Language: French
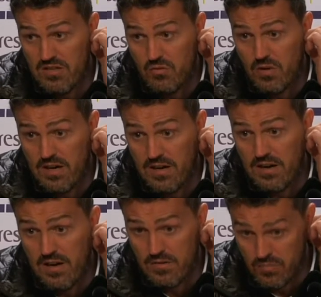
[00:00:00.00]
trois
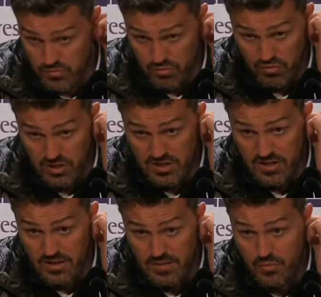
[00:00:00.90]
claires
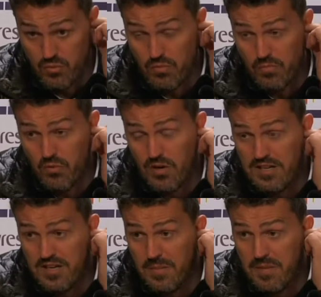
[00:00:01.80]
opportunités pour,
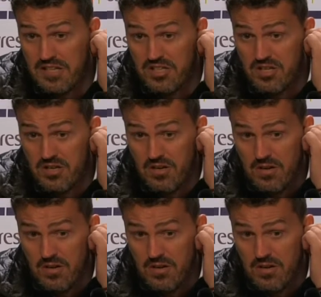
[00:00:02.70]
gagner le match.